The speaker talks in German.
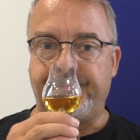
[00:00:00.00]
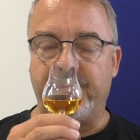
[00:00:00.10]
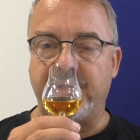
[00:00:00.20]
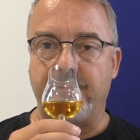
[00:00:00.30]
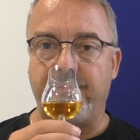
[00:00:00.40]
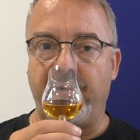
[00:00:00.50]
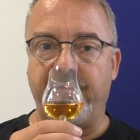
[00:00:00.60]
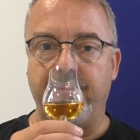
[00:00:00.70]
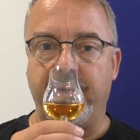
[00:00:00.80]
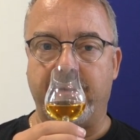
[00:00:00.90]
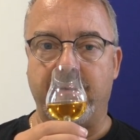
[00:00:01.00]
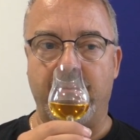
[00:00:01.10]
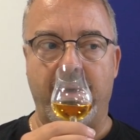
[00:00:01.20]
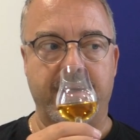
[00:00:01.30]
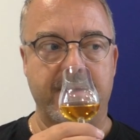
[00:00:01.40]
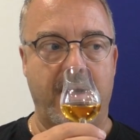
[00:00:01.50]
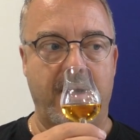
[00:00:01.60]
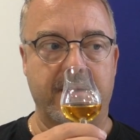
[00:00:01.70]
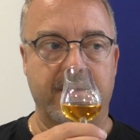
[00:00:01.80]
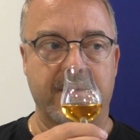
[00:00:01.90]
Bisschen parfümiert, meines
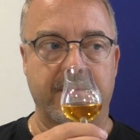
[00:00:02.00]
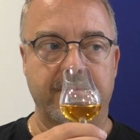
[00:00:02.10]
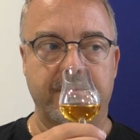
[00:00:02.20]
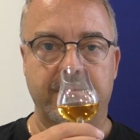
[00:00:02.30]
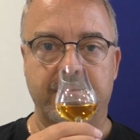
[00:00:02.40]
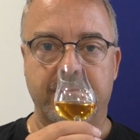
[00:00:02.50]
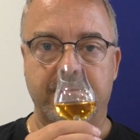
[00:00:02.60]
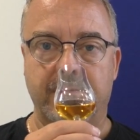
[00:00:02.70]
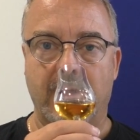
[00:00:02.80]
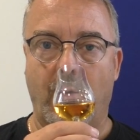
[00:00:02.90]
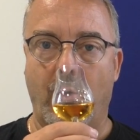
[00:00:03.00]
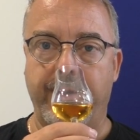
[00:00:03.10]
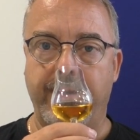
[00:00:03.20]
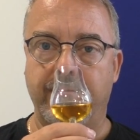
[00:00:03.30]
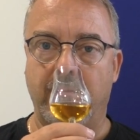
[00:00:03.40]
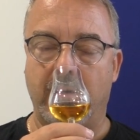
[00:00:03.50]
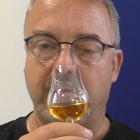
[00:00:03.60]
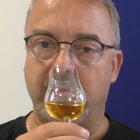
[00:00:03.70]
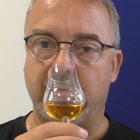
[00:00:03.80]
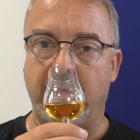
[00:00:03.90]
Erachtens. Heu,
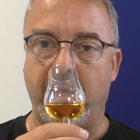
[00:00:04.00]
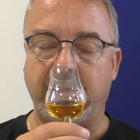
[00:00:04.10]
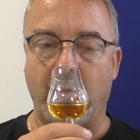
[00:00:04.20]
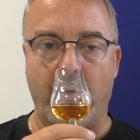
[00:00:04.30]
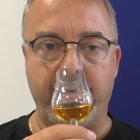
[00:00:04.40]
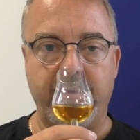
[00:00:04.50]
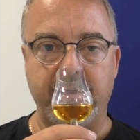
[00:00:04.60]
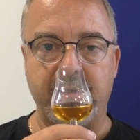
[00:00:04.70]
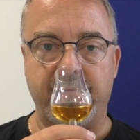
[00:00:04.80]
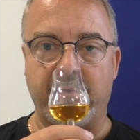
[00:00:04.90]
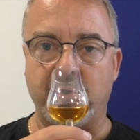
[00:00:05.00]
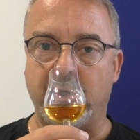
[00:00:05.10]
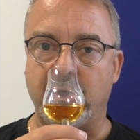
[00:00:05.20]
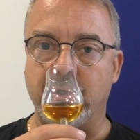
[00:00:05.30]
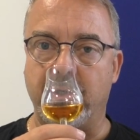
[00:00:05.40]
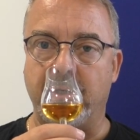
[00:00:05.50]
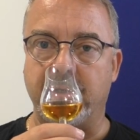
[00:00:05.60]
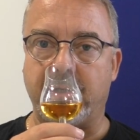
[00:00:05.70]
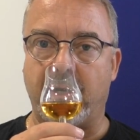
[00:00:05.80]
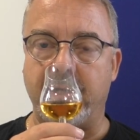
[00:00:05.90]
also so eine leichte Heuwiese, frisch
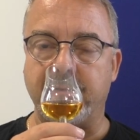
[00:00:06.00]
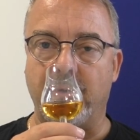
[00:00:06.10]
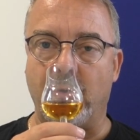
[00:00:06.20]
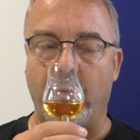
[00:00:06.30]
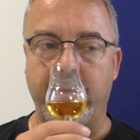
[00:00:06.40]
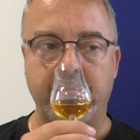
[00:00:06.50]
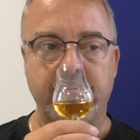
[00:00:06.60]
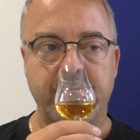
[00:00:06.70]
geschnittenes Gras mit Heu.